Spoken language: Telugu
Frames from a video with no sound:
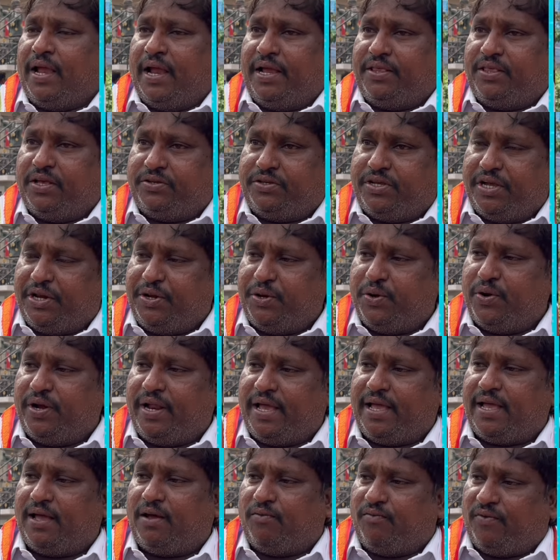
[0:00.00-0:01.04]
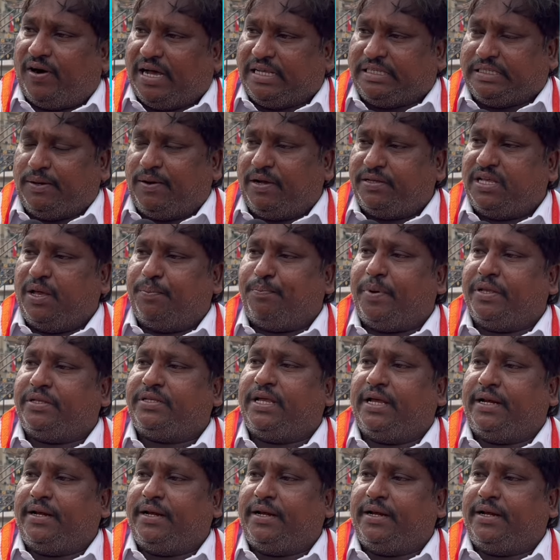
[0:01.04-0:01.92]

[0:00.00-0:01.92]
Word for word: ఇది జెన్యునే వాస్యం అని చెప్పించి